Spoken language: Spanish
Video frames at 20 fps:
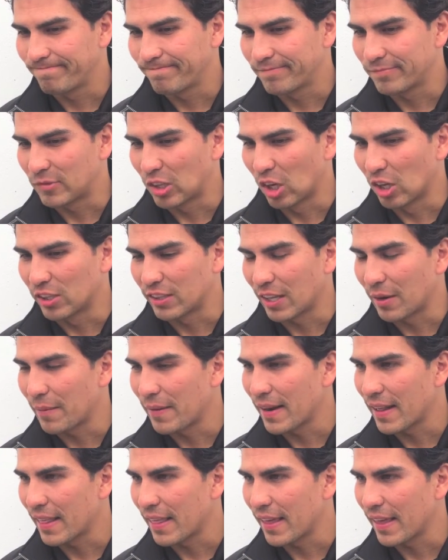todo
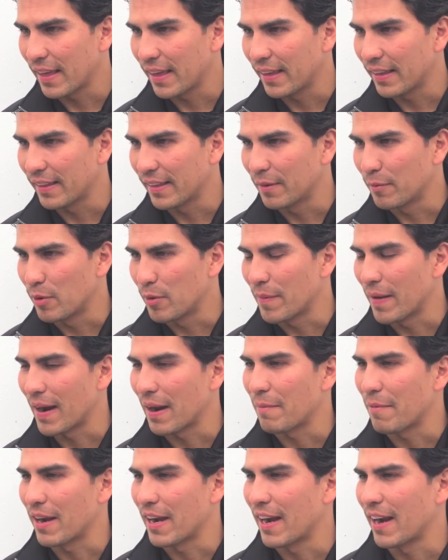termina de, muy
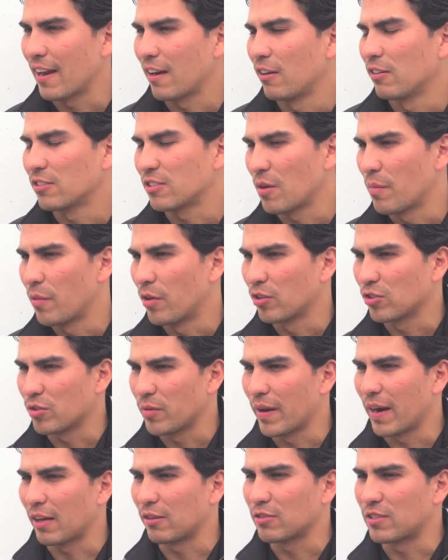mala manera, no es como nos
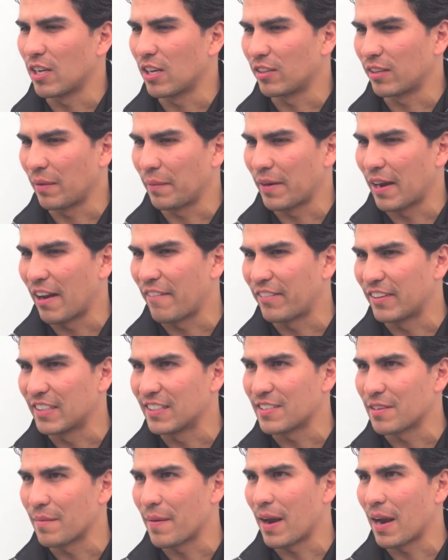hubiera gustado terminar el fin de
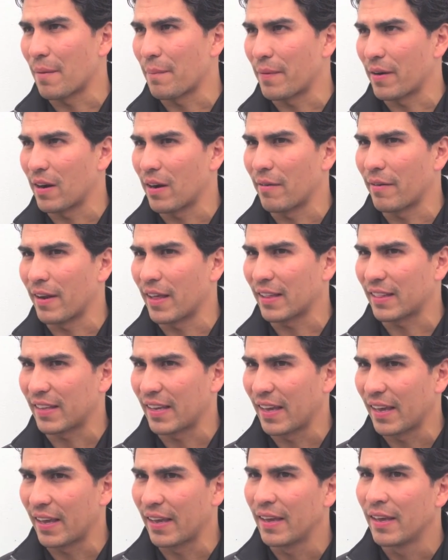semana, pero la verdad
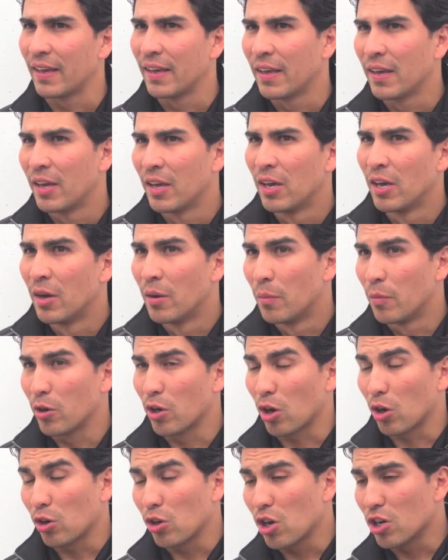que muy
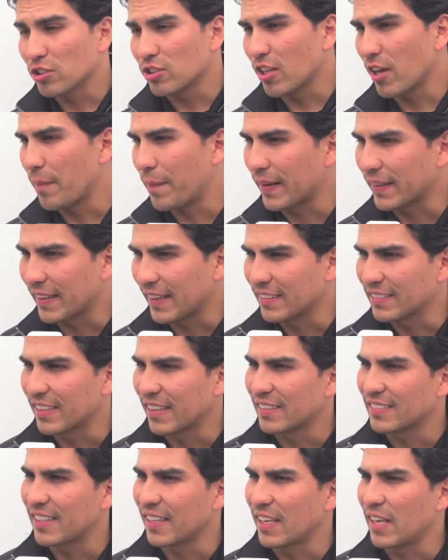orgulloso de pertenecer
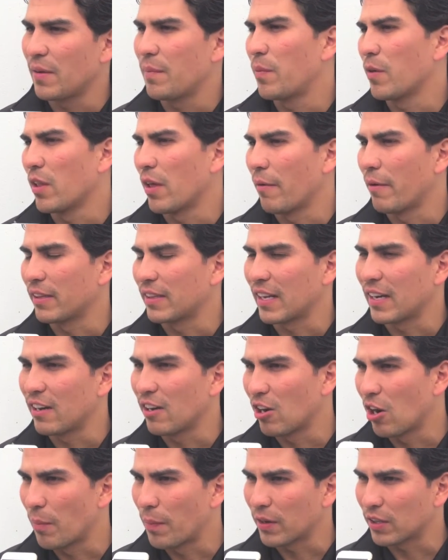a este equipo, de haber
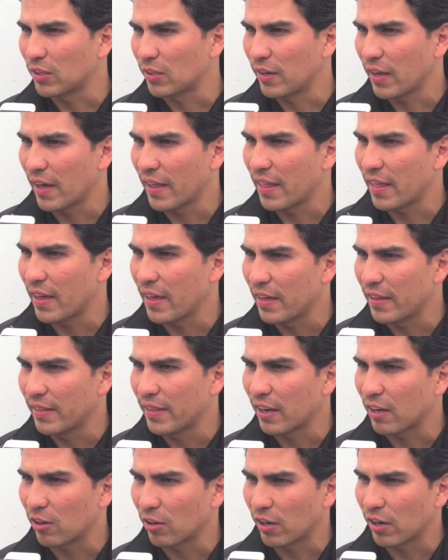tenido la oportunidad de,
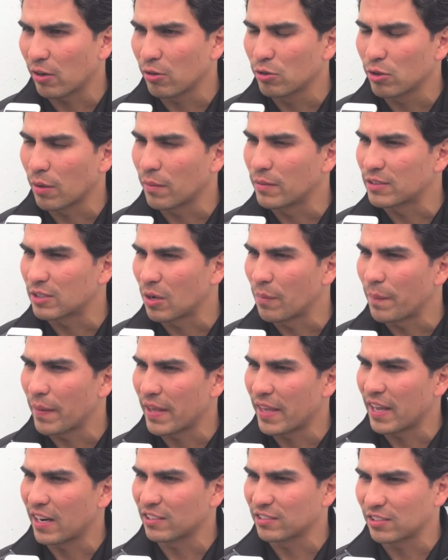correr junto a mis
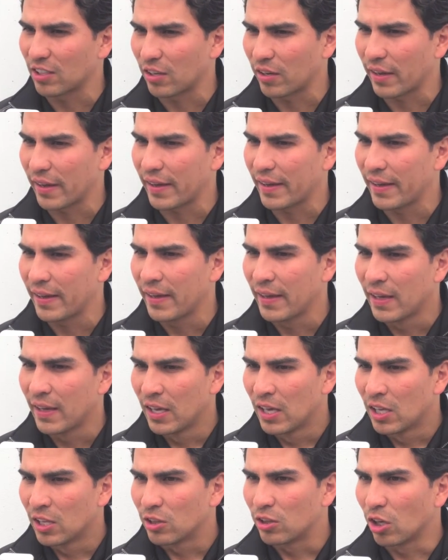compañeros, creo que
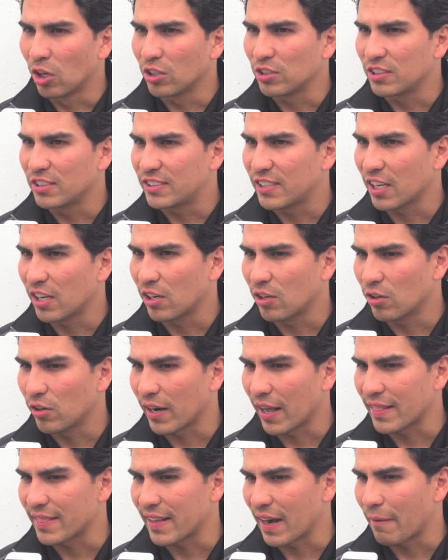todos hicieron un
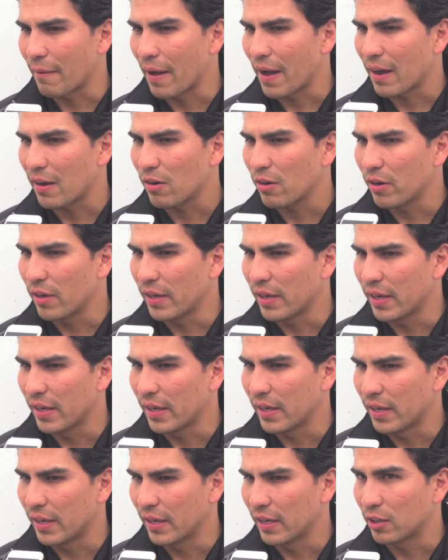gran trabajo
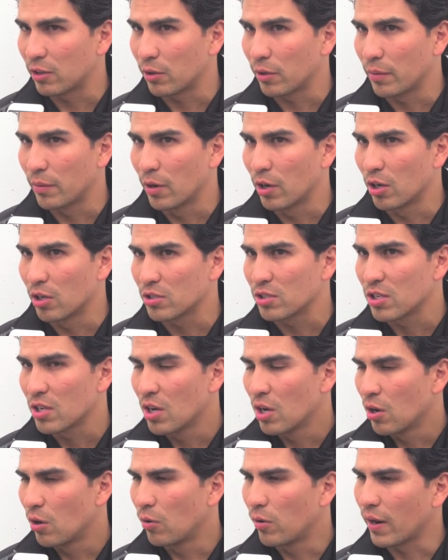y, tuvimos
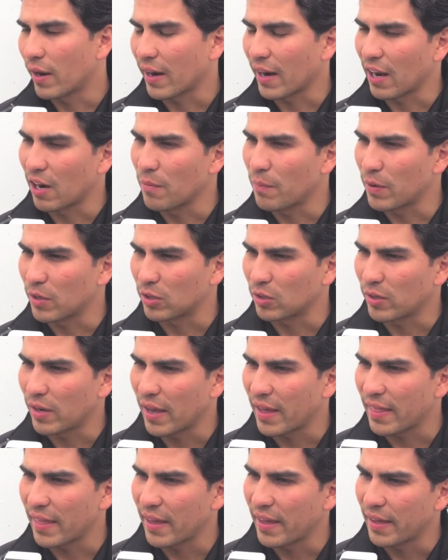una gran
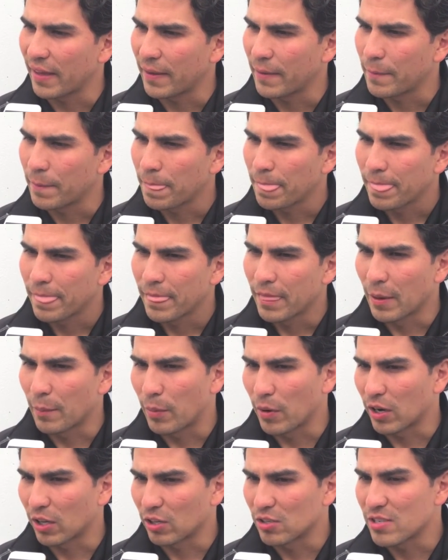oportunidad de, de
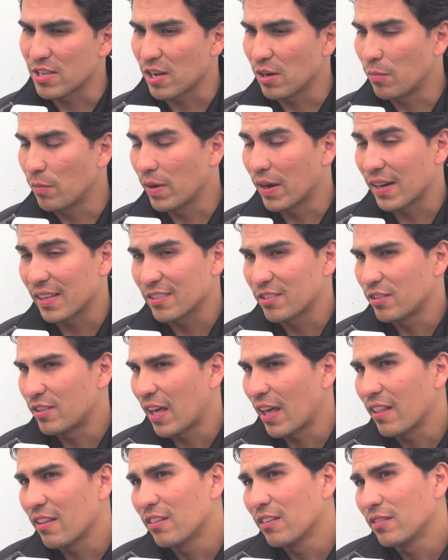poder conseguir un buen
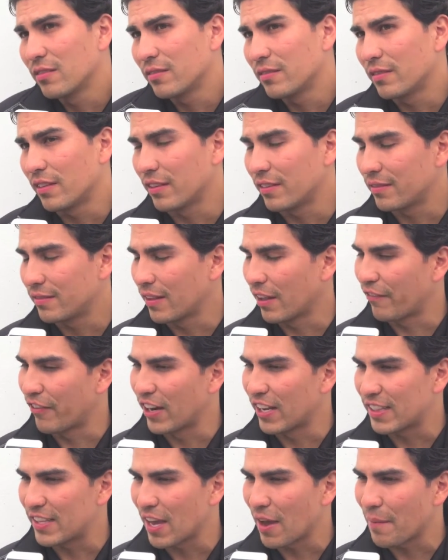resultado.
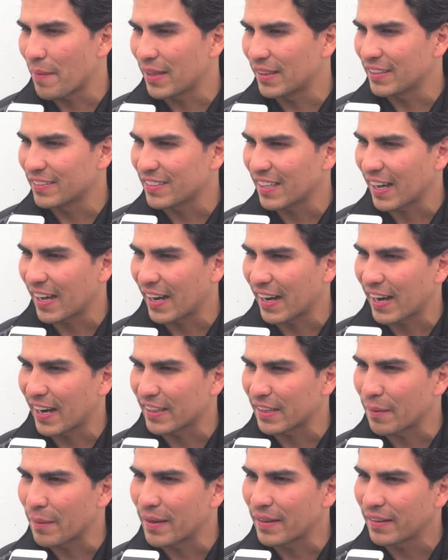Definitivamente esta carrera
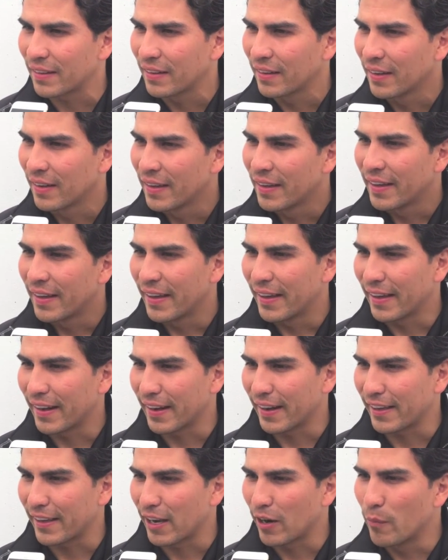también eh,
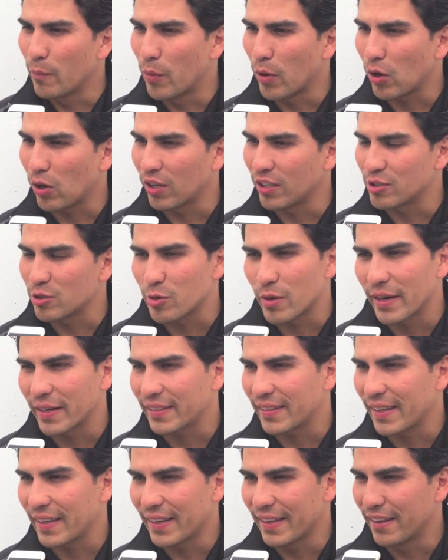requiere un poco de
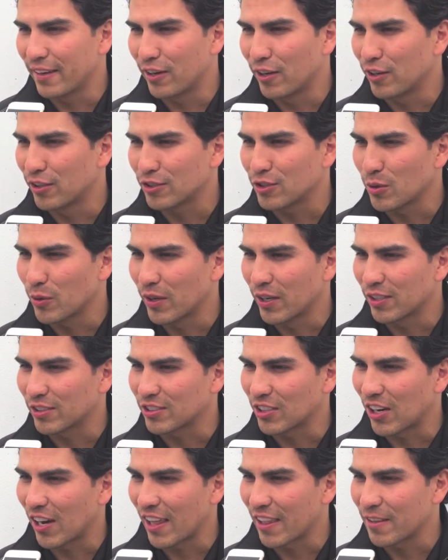suerte y hoy no estuvo de
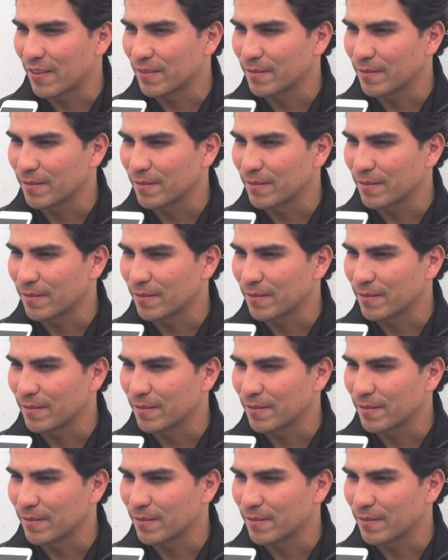nuestro lado.